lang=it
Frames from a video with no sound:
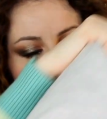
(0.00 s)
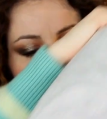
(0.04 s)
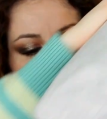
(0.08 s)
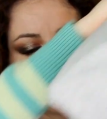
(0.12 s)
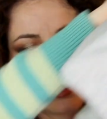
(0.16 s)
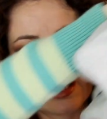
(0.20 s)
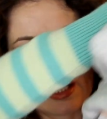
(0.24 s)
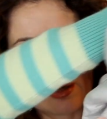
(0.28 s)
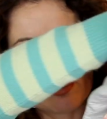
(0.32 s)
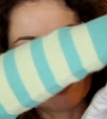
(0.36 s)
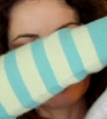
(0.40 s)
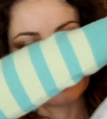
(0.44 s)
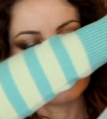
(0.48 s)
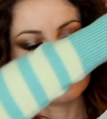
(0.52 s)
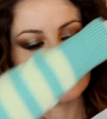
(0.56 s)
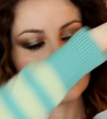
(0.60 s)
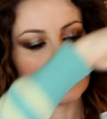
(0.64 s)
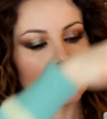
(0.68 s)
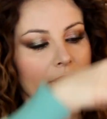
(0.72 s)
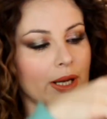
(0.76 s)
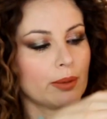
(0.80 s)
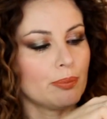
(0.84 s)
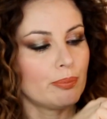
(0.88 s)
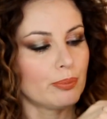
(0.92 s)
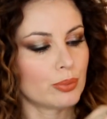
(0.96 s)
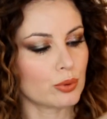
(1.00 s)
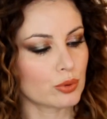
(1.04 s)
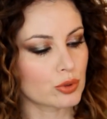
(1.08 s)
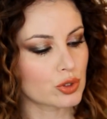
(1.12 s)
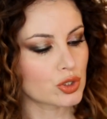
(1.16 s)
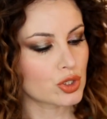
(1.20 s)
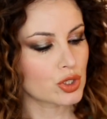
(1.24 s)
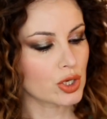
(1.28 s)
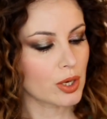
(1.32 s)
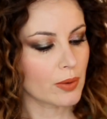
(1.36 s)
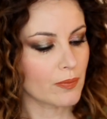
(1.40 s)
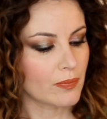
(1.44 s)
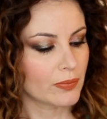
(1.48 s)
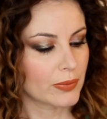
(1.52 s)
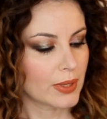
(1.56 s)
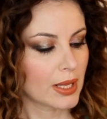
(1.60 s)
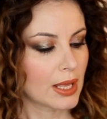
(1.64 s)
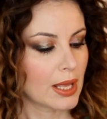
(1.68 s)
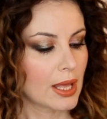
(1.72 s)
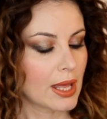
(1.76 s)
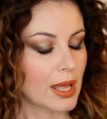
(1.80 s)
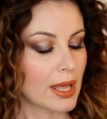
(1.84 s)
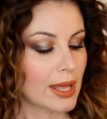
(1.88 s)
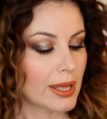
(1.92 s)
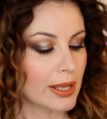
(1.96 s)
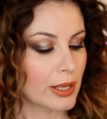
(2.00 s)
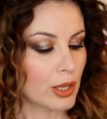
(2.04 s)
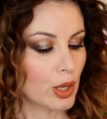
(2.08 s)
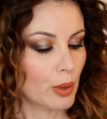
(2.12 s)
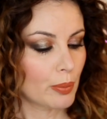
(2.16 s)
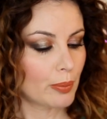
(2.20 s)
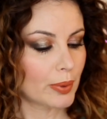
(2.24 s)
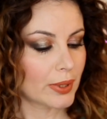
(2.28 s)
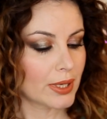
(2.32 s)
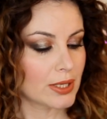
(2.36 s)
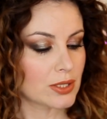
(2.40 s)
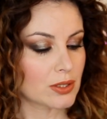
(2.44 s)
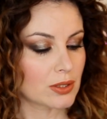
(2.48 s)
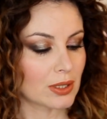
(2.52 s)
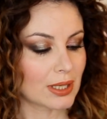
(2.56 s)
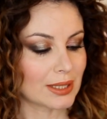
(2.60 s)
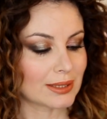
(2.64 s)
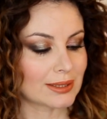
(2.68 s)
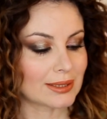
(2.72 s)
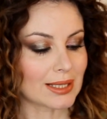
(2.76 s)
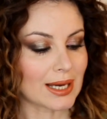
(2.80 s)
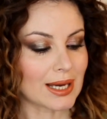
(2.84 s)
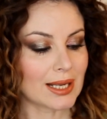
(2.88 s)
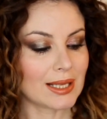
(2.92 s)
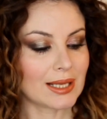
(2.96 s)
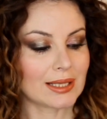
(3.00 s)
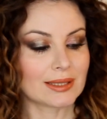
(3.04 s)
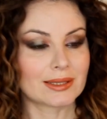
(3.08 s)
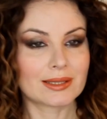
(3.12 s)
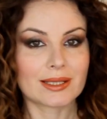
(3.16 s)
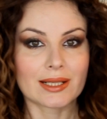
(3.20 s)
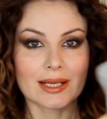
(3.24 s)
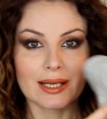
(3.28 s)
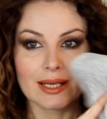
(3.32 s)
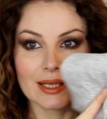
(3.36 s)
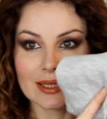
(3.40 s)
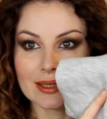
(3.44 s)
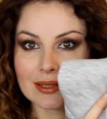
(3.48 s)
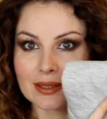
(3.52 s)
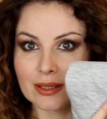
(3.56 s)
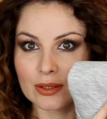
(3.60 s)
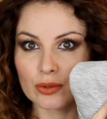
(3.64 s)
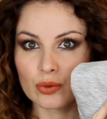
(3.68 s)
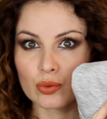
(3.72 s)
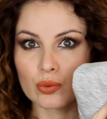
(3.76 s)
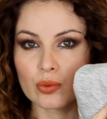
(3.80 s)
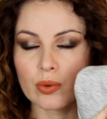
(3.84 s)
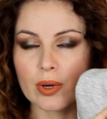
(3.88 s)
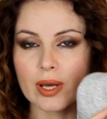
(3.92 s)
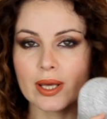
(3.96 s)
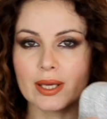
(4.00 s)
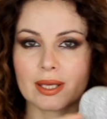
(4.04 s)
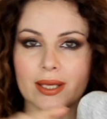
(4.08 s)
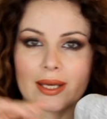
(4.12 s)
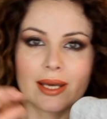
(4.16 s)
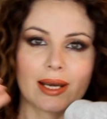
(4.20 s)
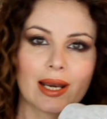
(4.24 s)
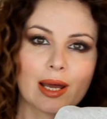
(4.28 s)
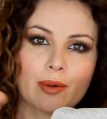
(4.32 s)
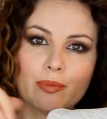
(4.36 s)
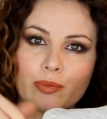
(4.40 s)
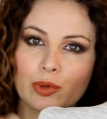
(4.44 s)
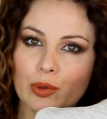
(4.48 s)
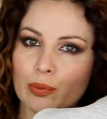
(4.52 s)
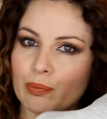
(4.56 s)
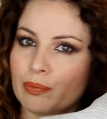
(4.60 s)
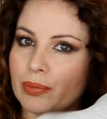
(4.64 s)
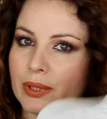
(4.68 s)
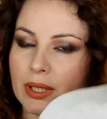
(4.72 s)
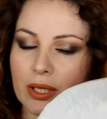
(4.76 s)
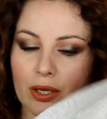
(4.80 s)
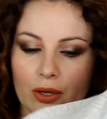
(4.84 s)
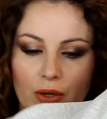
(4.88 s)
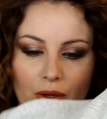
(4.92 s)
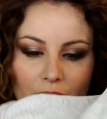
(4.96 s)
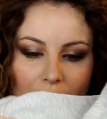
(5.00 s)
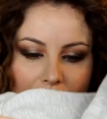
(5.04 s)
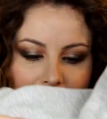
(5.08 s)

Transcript: eh, appunto il cappuccio. Io ho preso la taglia 32 che è la più piccola